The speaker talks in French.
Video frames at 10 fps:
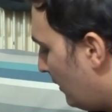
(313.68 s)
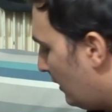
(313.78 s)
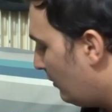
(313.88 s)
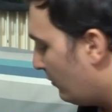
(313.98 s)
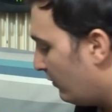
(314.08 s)

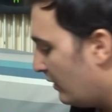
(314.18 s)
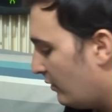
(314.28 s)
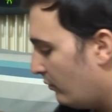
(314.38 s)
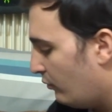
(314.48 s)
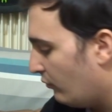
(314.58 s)
Et on va
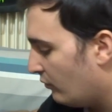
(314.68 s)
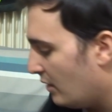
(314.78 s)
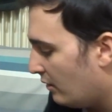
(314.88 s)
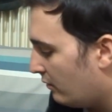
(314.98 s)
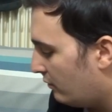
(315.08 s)

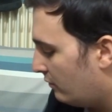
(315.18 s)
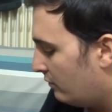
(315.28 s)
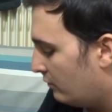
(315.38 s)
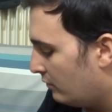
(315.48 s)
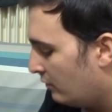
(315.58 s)
pouvoir
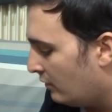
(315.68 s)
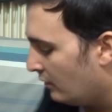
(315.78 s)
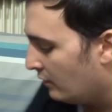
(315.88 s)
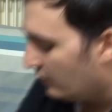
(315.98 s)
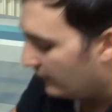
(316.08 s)

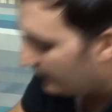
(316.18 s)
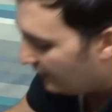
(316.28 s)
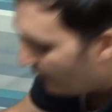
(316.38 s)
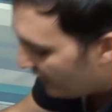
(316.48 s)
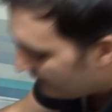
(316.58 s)
déballer